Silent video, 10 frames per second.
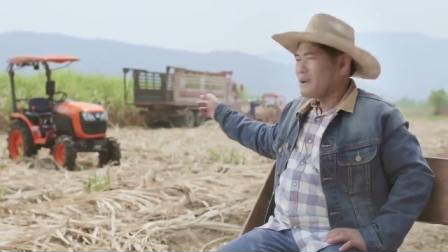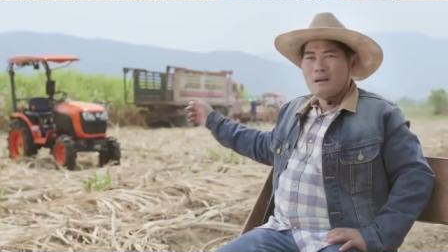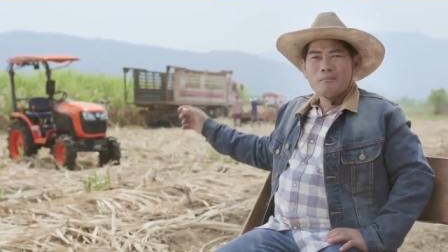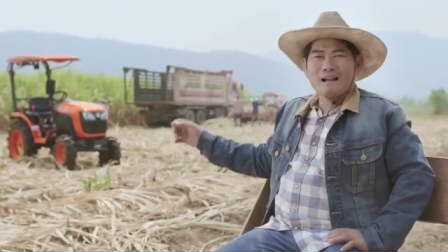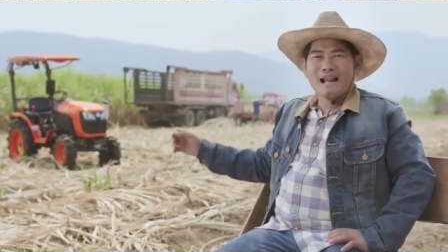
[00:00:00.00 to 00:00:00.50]
บ
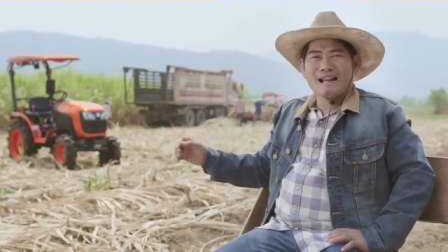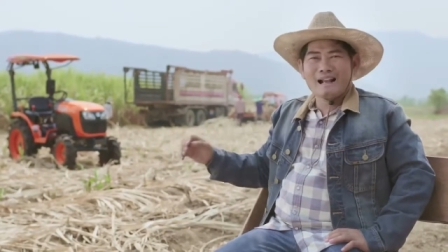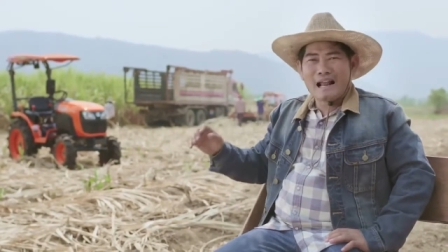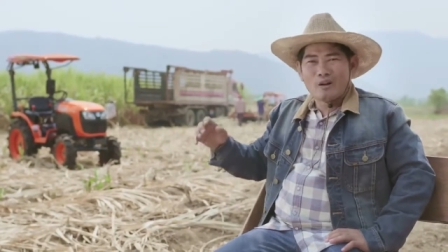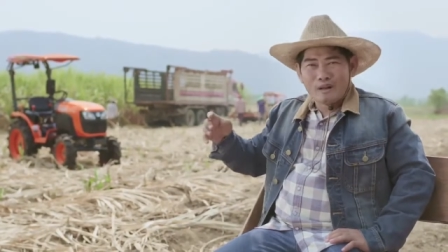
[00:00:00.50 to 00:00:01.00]
ปัญหาแร
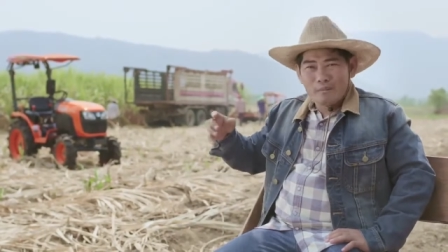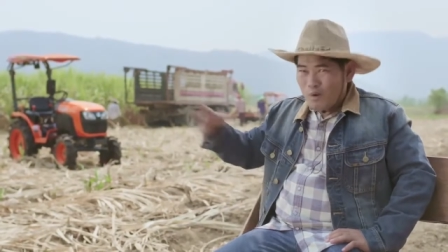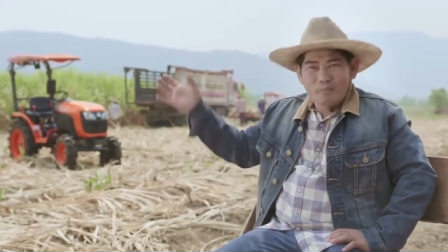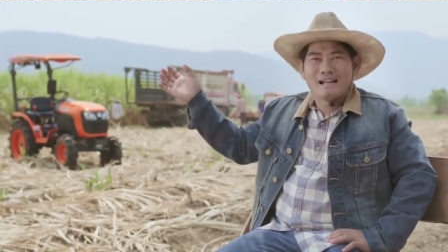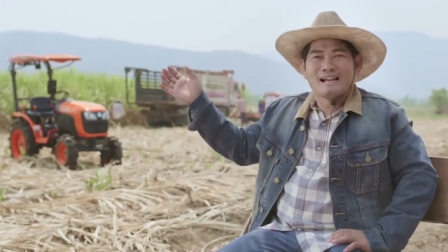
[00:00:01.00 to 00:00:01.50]
งงานคนนี้
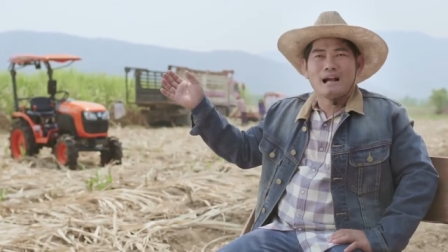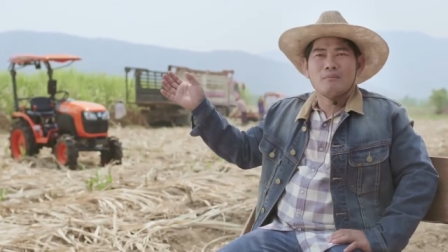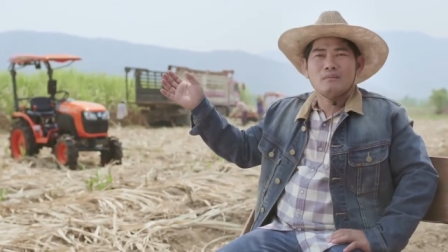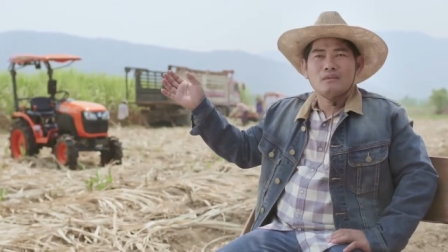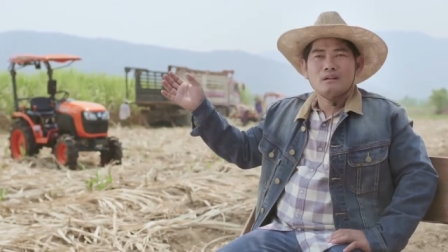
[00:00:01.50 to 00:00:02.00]
หมดไปเลยค
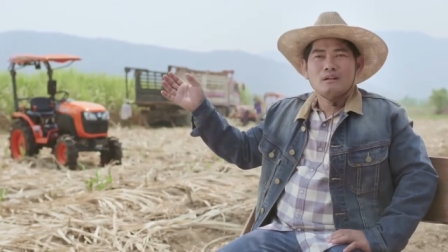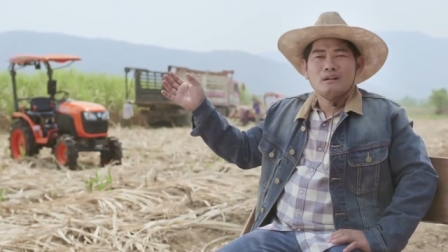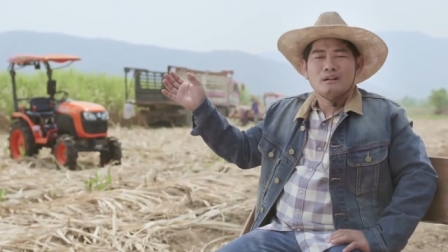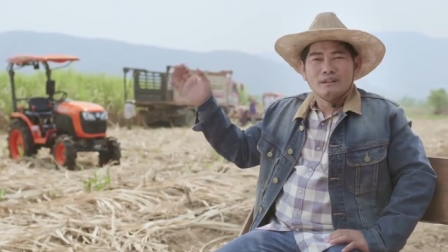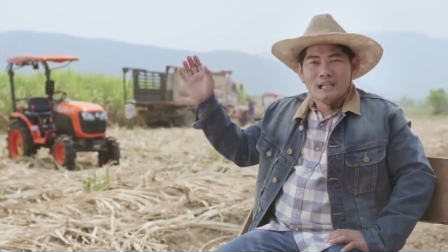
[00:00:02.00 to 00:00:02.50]
รับ
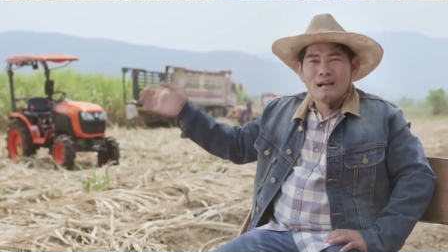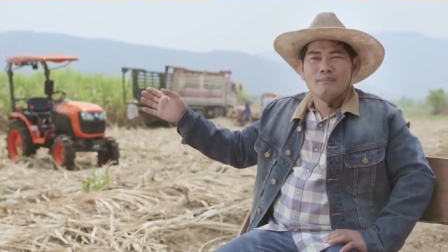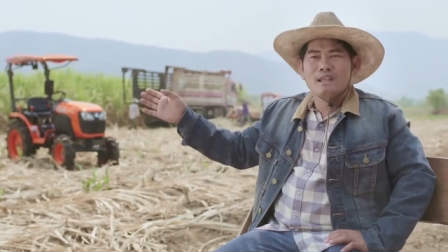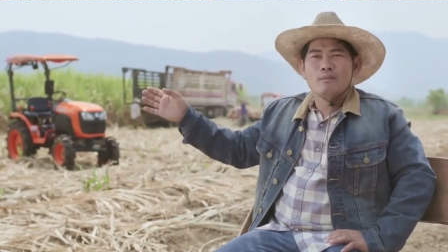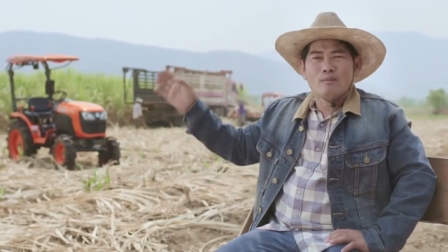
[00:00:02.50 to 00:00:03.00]
เดิ
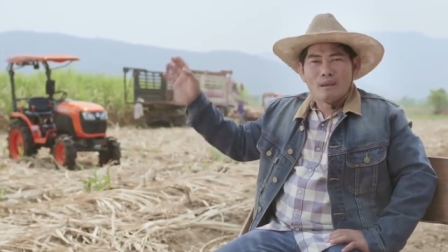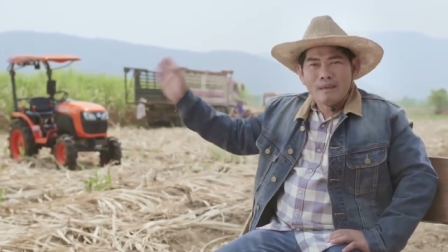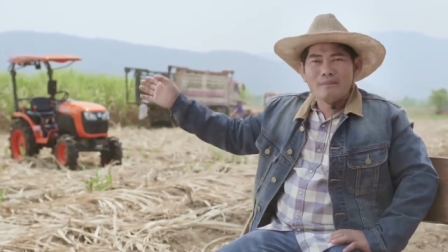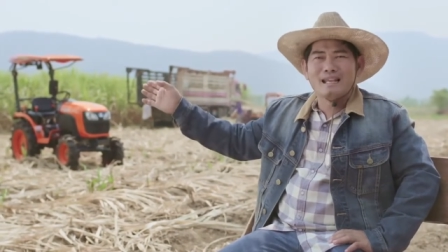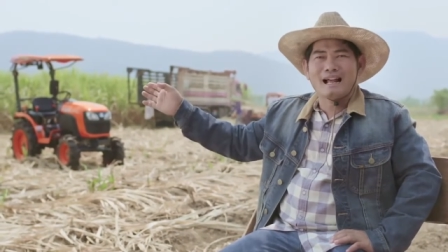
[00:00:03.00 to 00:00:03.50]
มที่ผมยัง
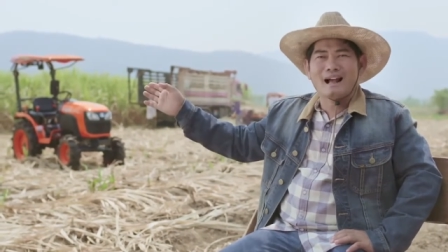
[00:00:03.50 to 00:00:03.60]
ไม่มี